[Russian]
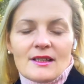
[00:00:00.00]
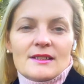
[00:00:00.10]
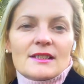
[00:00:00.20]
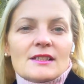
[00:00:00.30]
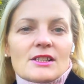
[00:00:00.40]

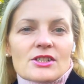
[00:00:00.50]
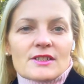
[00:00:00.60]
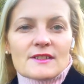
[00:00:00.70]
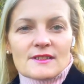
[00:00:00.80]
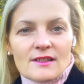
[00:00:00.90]
я также
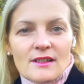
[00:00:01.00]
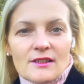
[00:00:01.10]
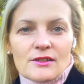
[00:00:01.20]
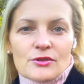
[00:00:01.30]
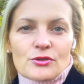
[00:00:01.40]

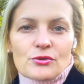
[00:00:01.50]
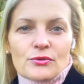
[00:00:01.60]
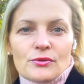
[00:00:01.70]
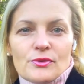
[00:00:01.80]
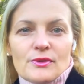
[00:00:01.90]
осознала,
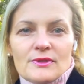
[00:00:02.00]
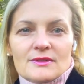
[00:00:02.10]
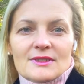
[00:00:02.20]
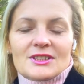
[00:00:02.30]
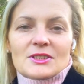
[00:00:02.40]
что
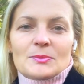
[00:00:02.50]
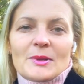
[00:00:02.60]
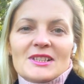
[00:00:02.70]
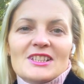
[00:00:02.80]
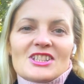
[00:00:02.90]
этот
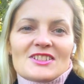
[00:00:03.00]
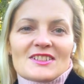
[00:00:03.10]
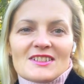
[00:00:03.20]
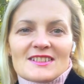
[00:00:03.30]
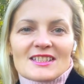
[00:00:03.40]

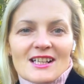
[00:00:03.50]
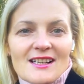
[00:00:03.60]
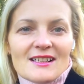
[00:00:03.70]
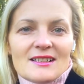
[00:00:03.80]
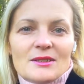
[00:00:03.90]
панический
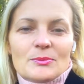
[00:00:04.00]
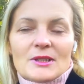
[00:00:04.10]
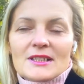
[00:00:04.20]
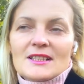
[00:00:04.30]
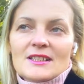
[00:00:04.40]
страх
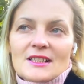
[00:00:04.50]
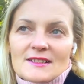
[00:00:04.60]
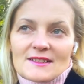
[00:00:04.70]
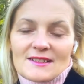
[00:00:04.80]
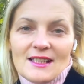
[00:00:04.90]
плохих,
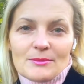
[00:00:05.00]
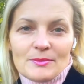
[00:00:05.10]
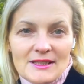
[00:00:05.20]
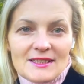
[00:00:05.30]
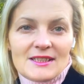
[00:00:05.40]
а,
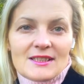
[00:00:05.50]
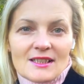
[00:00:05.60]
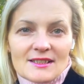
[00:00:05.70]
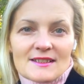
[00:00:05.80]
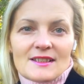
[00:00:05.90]
плохих
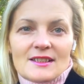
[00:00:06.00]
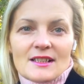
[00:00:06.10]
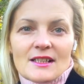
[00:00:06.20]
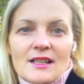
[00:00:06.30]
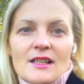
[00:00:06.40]

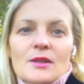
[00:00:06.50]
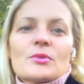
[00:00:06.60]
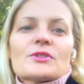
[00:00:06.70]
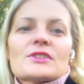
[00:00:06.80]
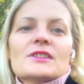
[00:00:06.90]
оценок
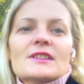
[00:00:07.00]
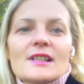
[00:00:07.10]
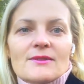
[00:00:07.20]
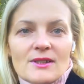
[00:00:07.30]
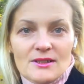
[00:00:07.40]
просто не
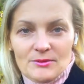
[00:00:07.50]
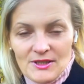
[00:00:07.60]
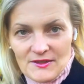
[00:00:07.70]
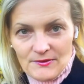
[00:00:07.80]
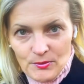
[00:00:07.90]
давал
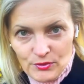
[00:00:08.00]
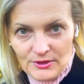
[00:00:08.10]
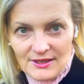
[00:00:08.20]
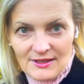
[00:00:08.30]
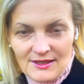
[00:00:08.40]
мне
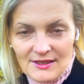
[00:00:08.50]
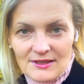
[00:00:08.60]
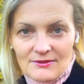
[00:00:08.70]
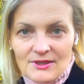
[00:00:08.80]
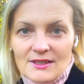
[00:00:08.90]
свободно
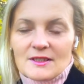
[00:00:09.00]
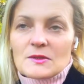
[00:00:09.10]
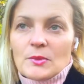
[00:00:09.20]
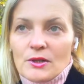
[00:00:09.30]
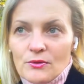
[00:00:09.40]
действовать, как
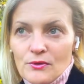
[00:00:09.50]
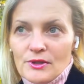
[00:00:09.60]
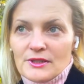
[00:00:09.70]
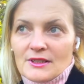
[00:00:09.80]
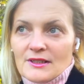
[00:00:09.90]

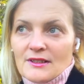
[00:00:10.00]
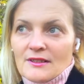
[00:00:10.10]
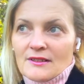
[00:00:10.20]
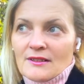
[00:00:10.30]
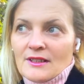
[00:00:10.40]

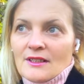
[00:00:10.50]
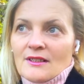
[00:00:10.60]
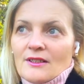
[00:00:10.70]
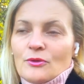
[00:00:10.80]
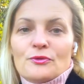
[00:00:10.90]
спокойная,
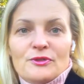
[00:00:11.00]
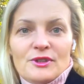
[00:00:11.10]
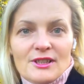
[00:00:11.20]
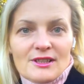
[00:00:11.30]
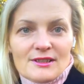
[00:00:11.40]

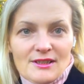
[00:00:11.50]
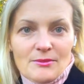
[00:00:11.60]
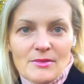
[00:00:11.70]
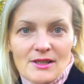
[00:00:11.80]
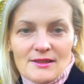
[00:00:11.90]
уверенная
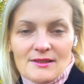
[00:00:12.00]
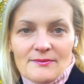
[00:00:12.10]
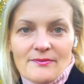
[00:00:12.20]
мать.